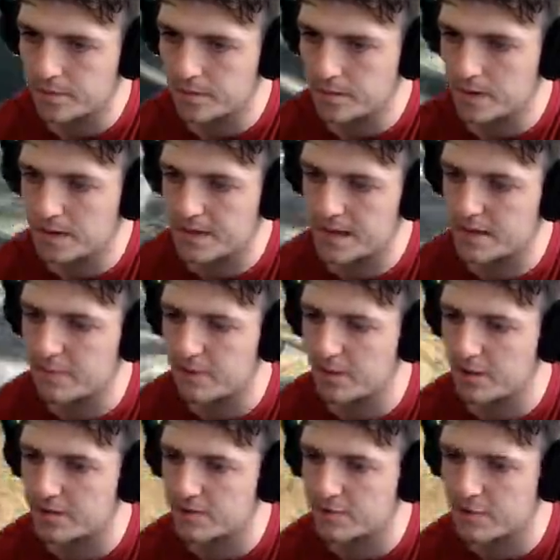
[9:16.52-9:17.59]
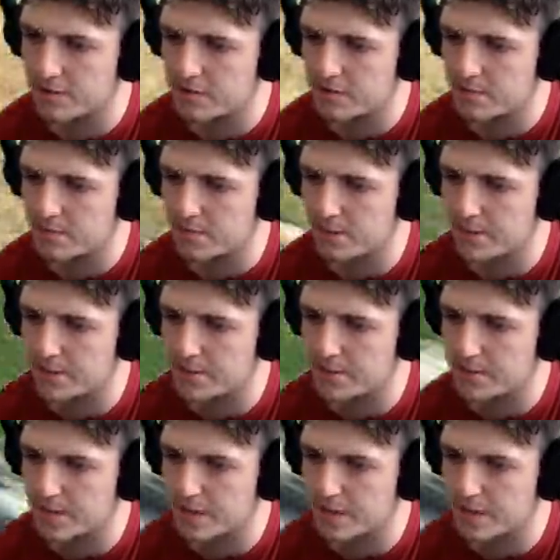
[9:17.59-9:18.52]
I tak mój los już jest powiedzmy trochę